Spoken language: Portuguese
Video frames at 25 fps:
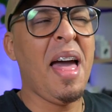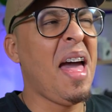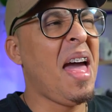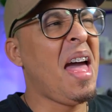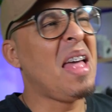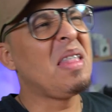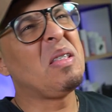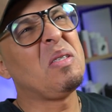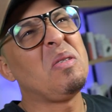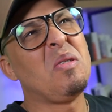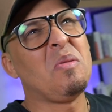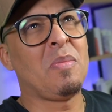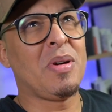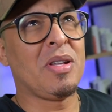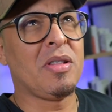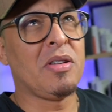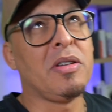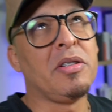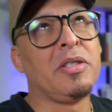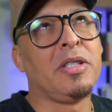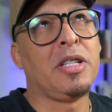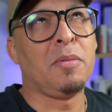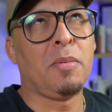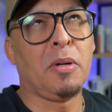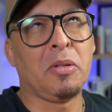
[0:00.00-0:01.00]
Ah, Dudu, mas eu
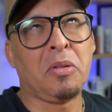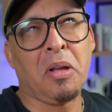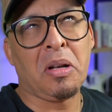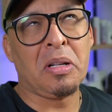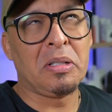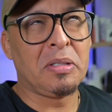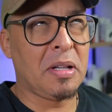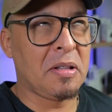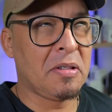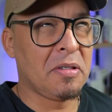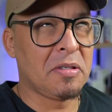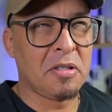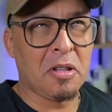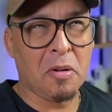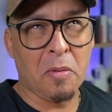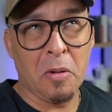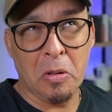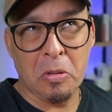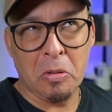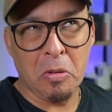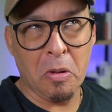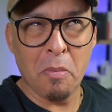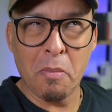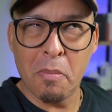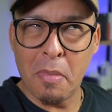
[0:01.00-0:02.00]
recebo atualização
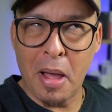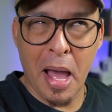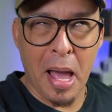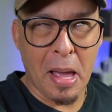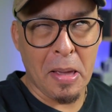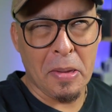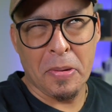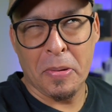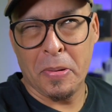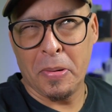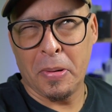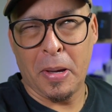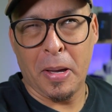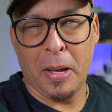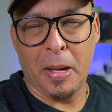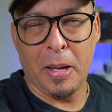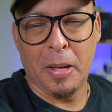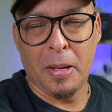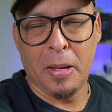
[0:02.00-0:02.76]
automática.